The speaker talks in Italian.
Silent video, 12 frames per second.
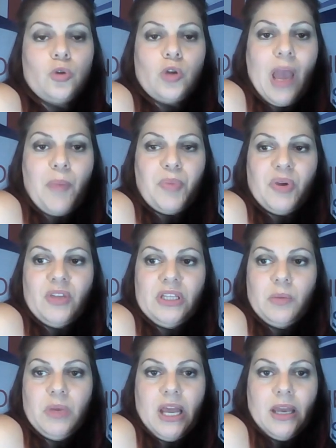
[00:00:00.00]
non è
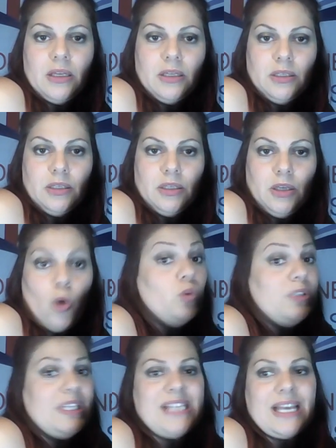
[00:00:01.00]
prevedibile un
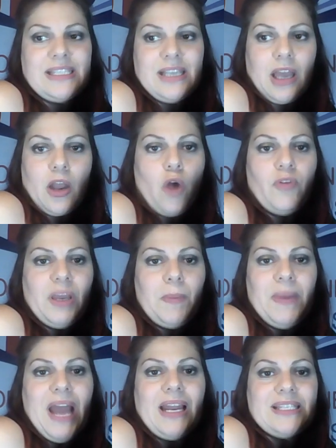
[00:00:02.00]
disaster recovery
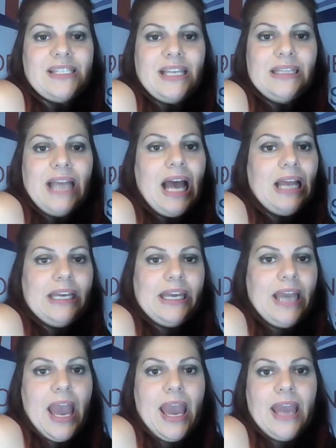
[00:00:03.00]
plan aziendale
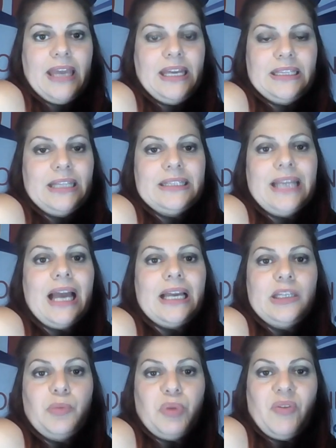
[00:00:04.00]
è il tentare
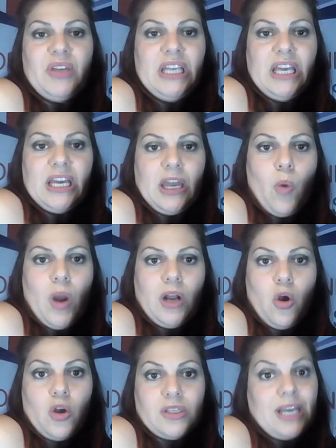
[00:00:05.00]
di prevedere
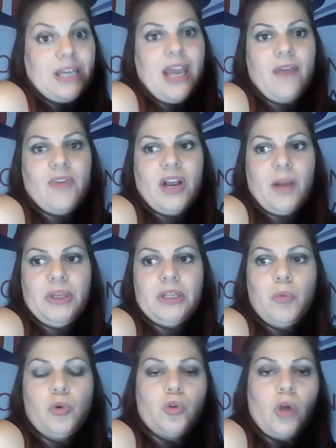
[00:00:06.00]
qualcosa che è veramente
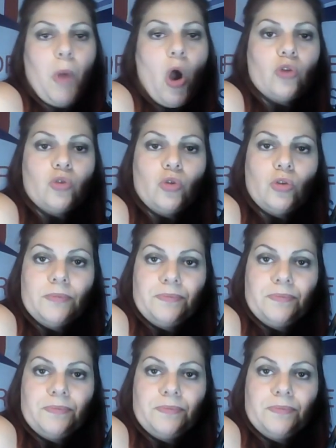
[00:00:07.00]
molto remoto.